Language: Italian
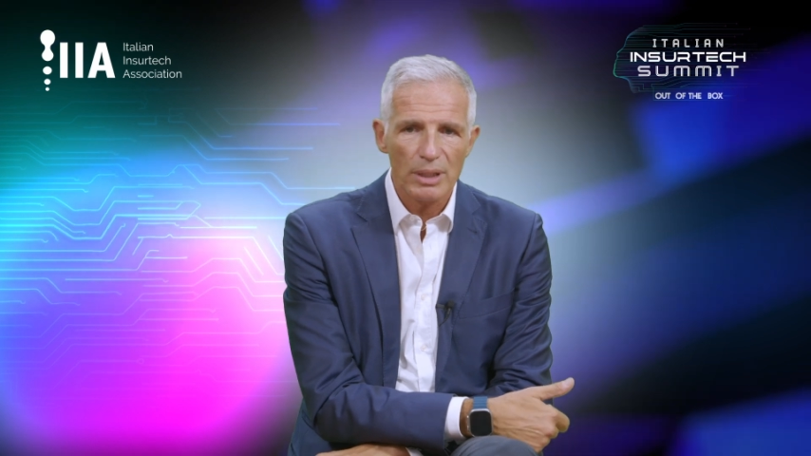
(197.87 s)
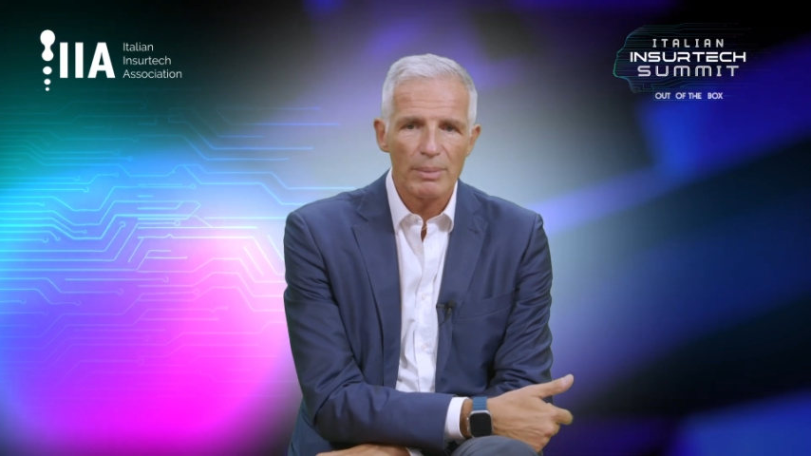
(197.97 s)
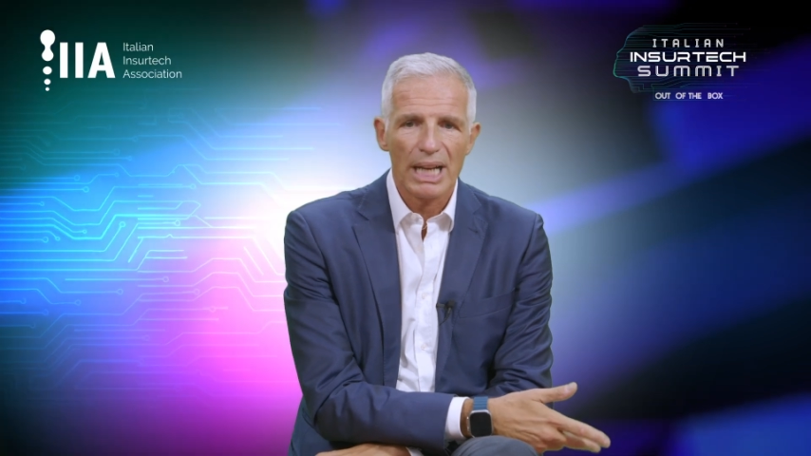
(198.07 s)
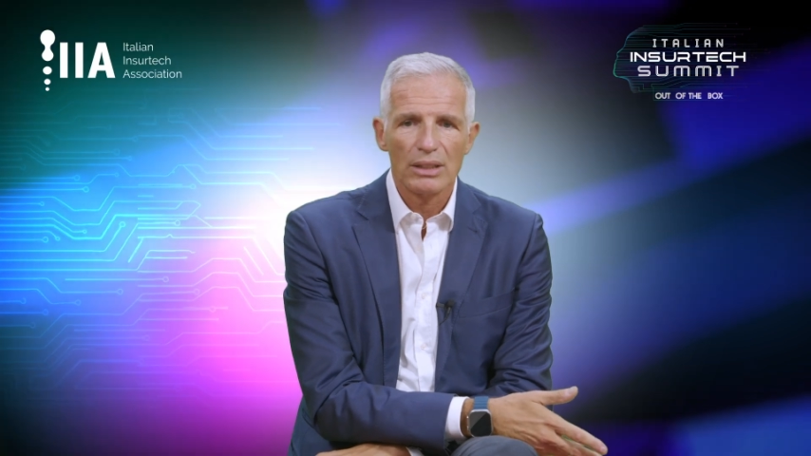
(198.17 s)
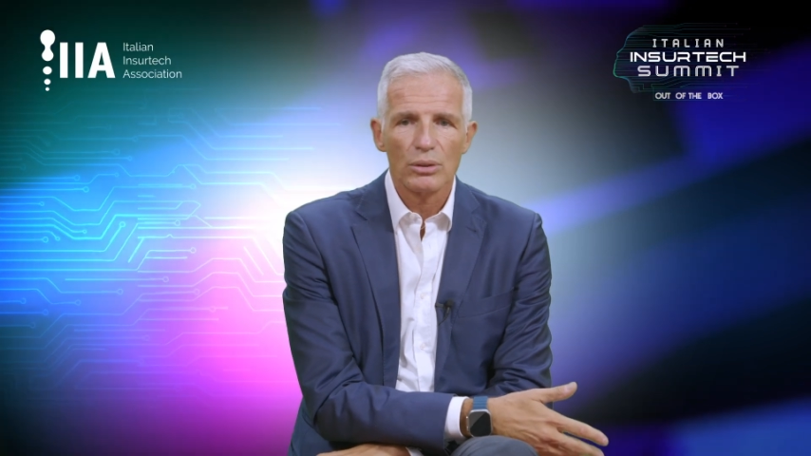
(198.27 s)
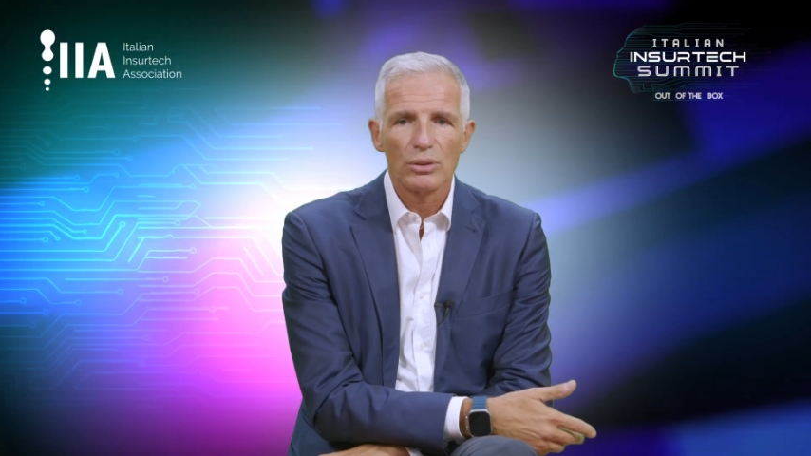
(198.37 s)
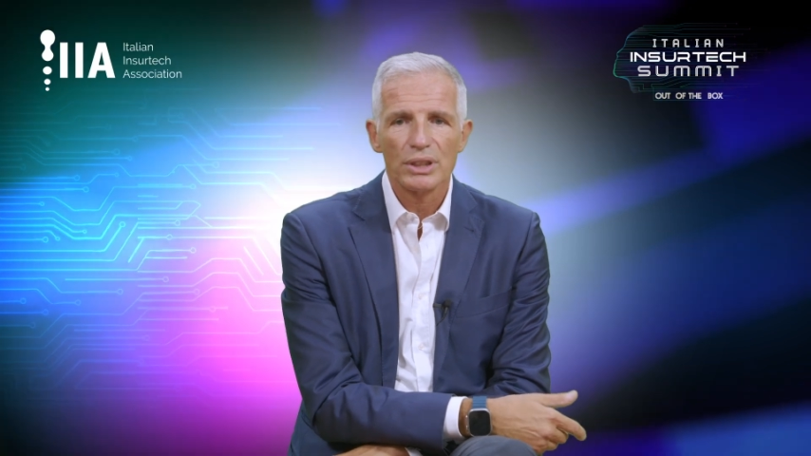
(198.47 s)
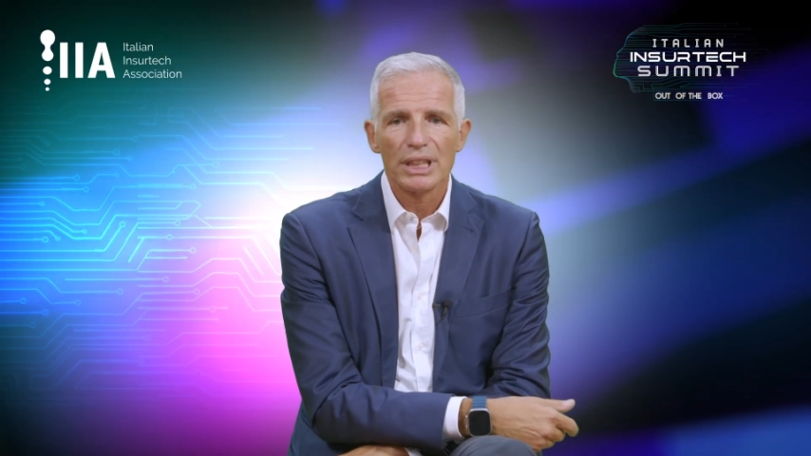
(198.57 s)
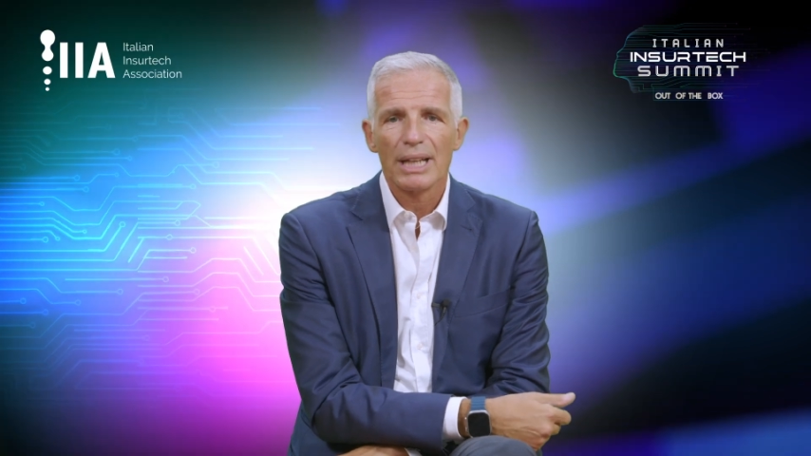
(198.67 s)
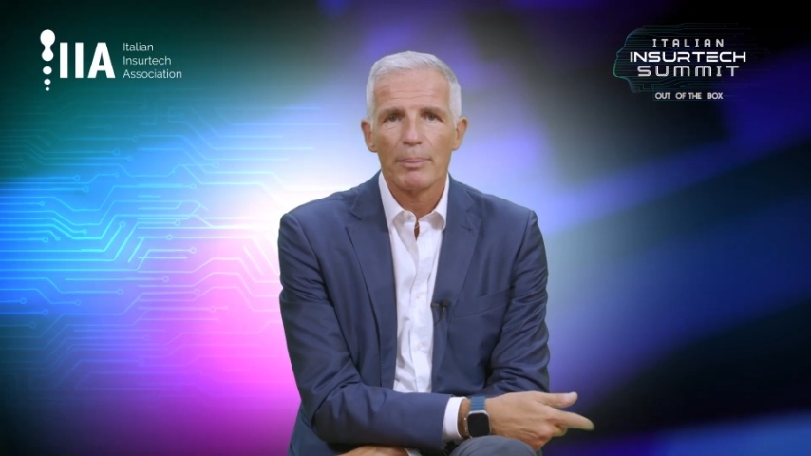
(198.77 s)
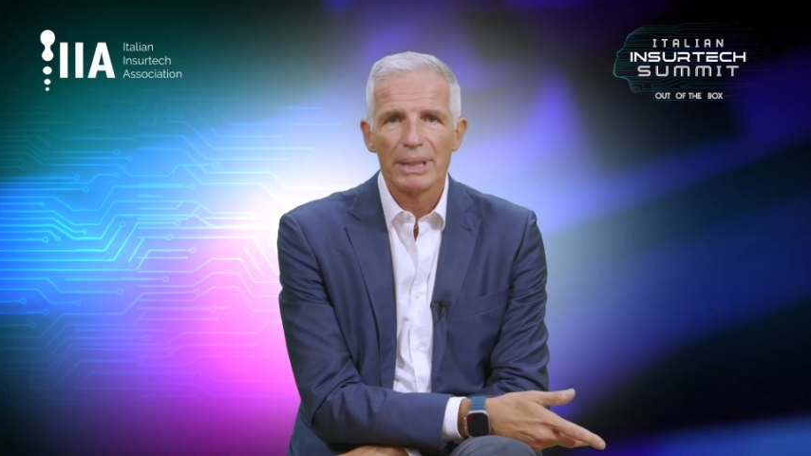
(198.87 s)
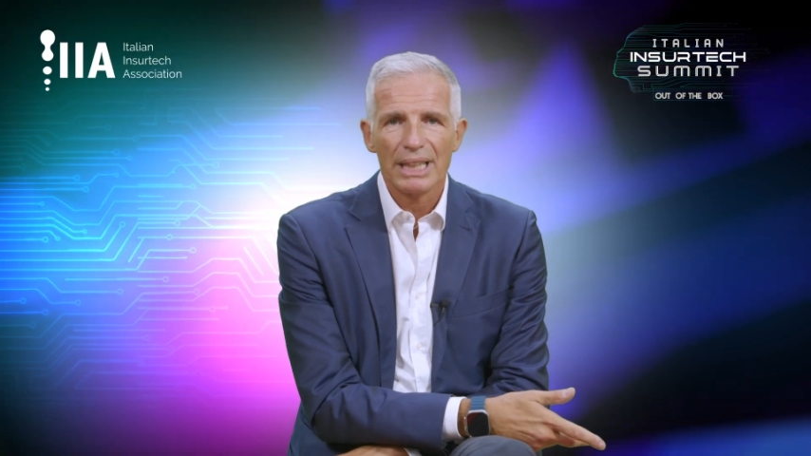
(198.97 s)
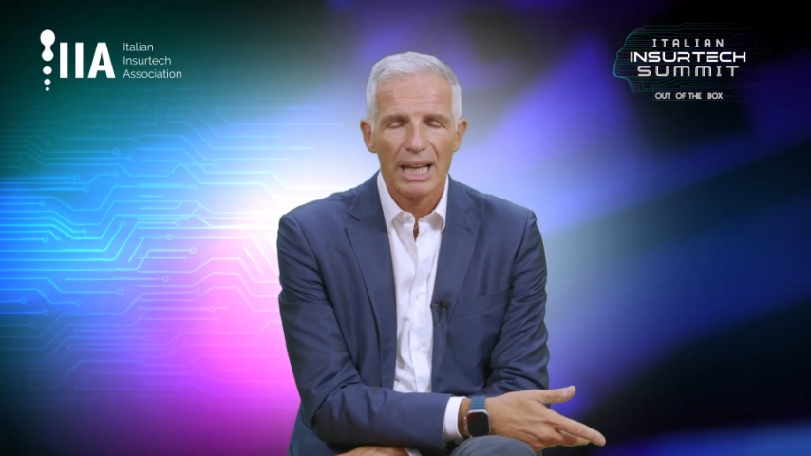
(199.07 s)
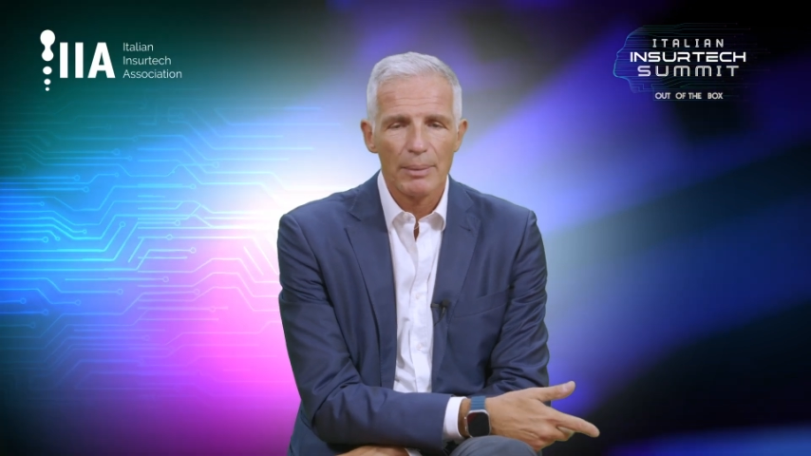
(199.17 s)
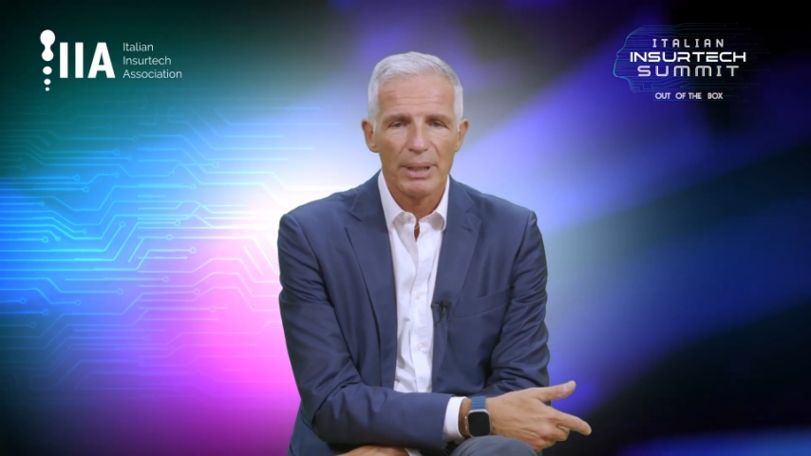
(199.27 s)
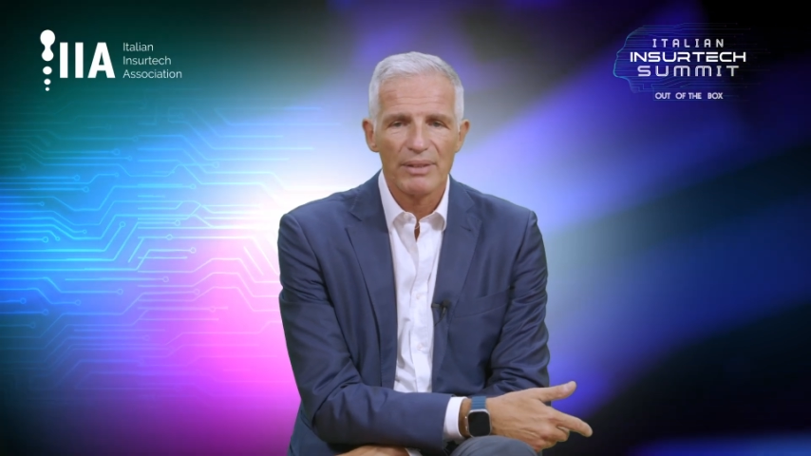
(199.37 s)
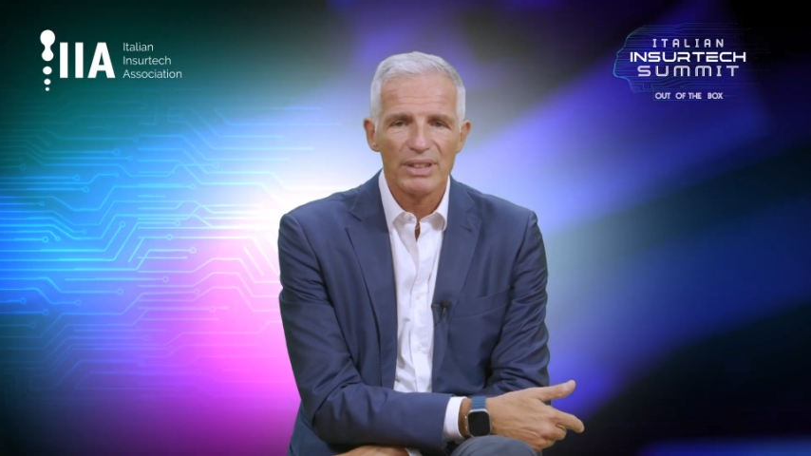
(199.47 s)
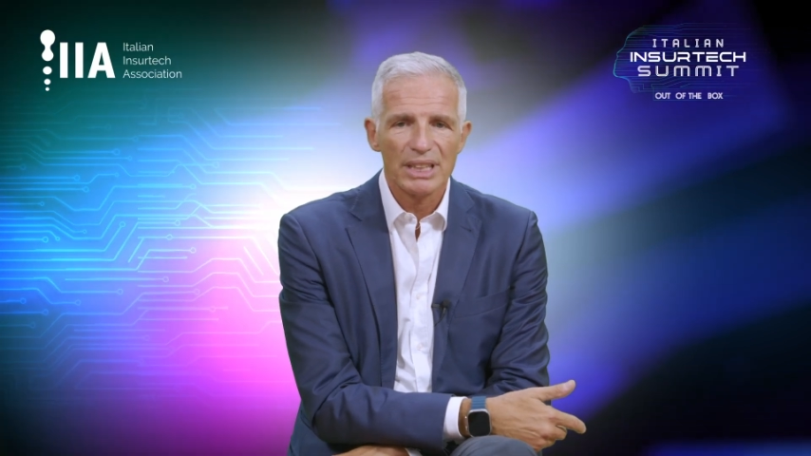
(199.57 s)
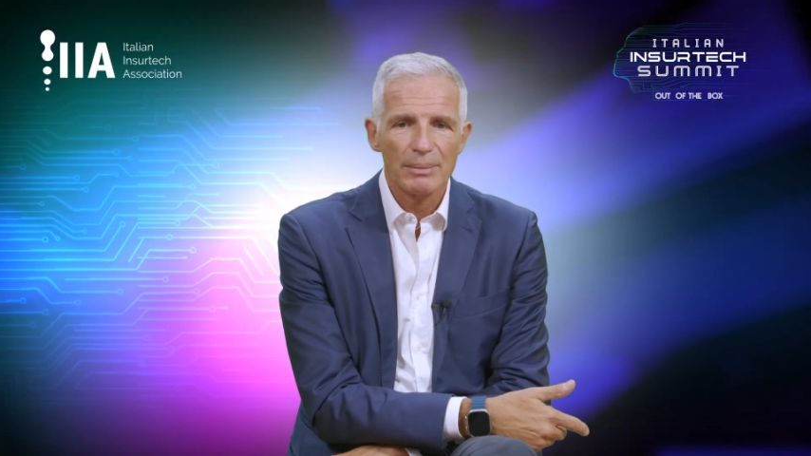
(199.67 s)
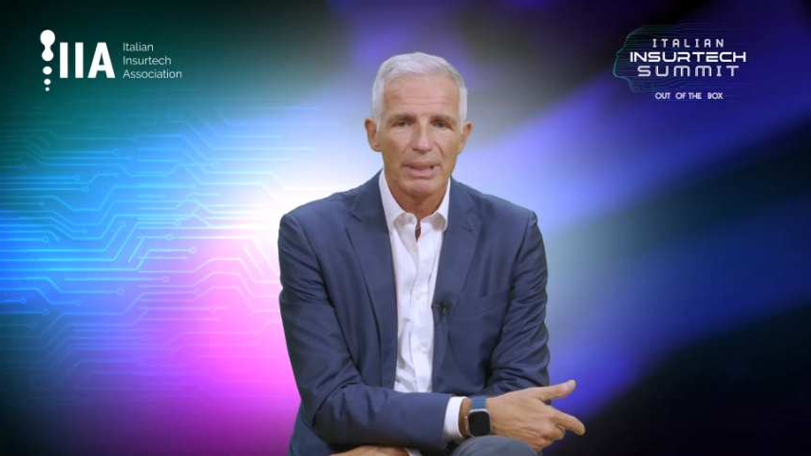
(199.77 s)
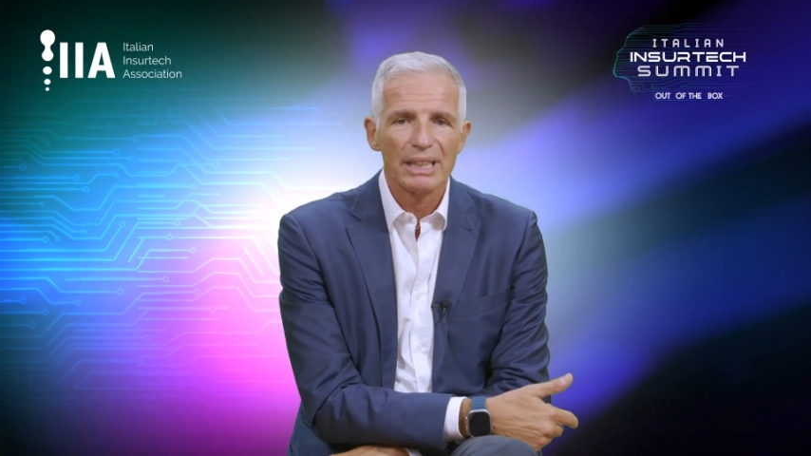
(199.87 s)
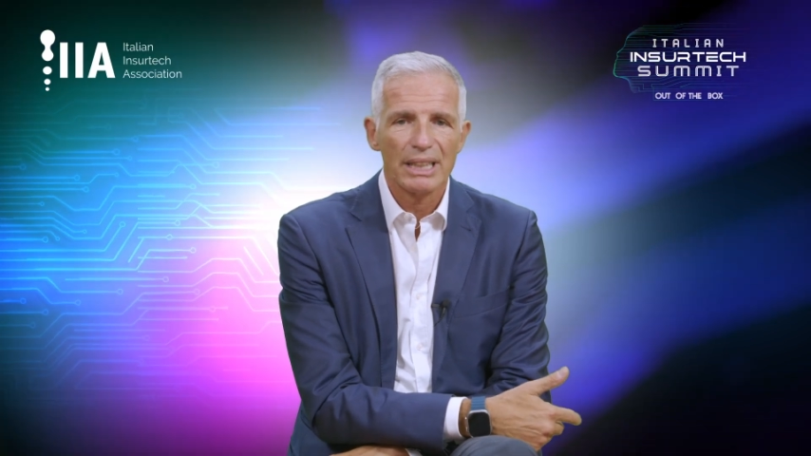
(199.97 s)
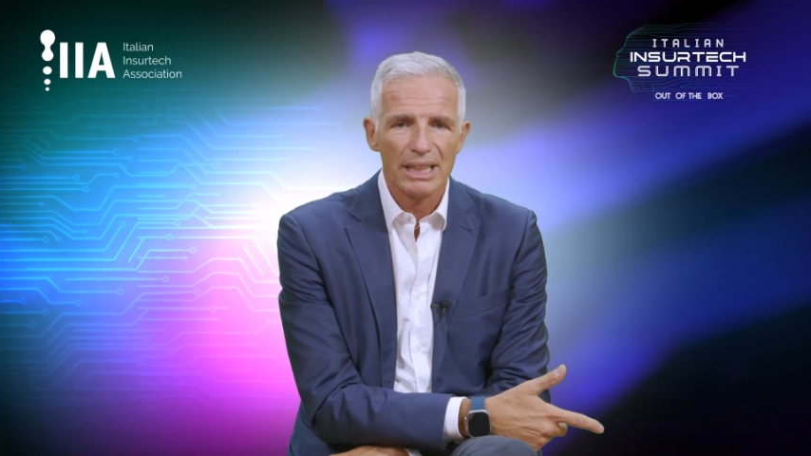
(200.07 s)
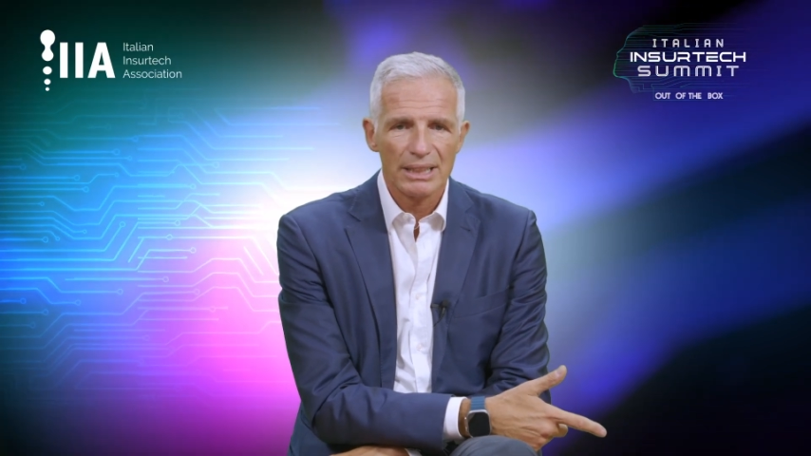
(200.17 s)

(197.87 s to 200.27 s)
liberando così capitale per investimenti